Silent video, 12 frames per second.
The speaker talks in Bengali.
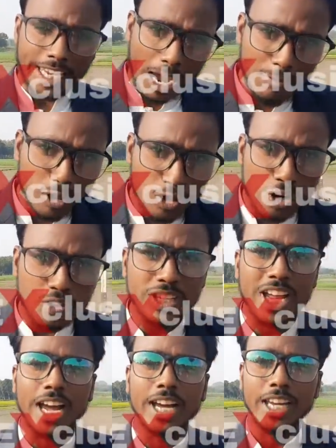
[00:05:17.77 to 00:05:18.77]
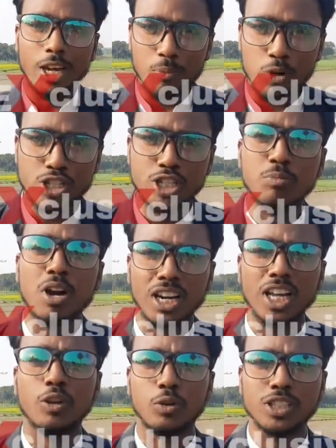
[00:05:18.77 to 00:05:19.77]
এমন ঘটনা এই
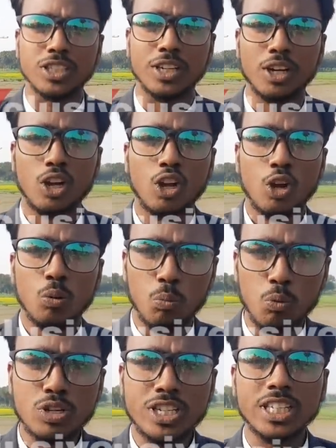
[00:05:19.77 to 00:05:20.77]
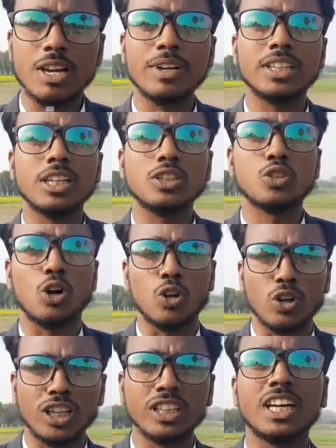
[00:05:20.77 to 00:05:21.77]
পশ্চিমবাংলায় ঘটেছে মুর্শিদাবাদের
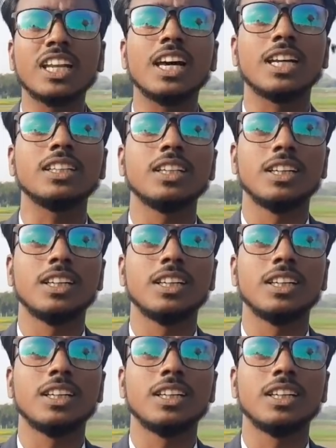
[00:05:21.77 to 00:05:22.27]
জলঙ্গি থানার